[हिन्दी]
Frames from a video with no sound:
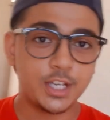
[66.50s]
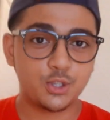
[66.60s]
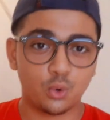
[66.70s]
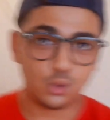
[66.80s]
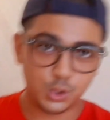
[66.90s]

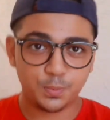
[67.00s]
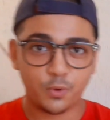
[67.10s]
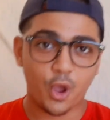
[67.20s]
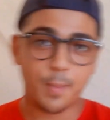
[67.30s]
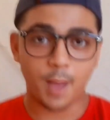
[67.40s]
जो कुछ भी
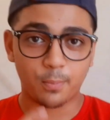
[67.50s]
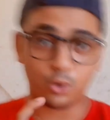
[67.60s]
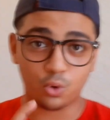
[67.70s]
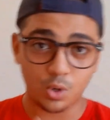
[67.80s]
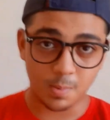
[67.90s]
हुआ है मैं आप
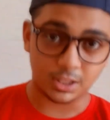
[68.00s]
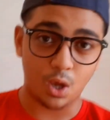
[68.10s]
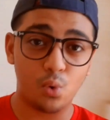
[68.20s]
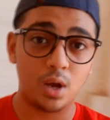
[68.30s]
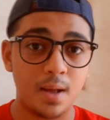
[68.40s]
लोगों को
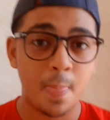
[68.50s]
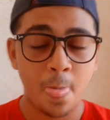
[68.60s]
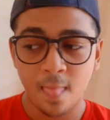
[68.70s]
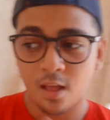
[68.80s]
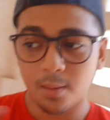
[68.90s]
बताऊंगा
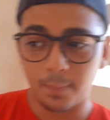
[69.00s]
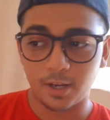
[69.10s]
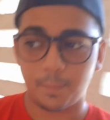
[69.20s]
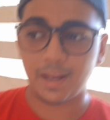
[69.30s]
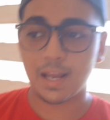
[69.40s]

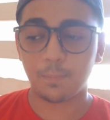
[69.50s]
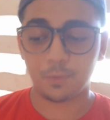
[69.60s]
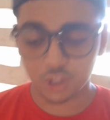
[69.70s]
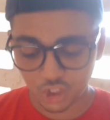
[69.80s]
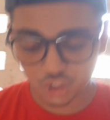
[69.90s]
पर पहले आप
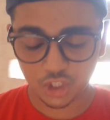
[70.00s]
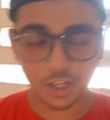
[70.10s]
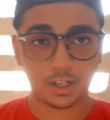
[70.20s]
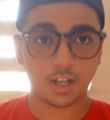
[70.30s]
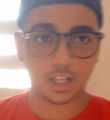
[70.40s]
नीचे
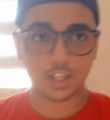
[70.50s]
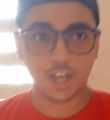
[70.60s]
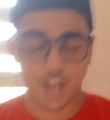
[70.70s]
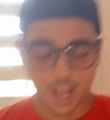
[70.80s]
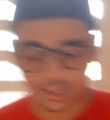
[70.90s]
जाकर आते
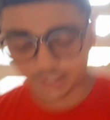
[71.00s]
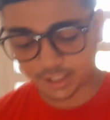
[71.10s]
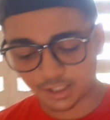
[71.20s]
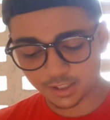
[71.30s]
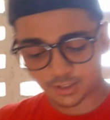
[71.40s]
हैं एंड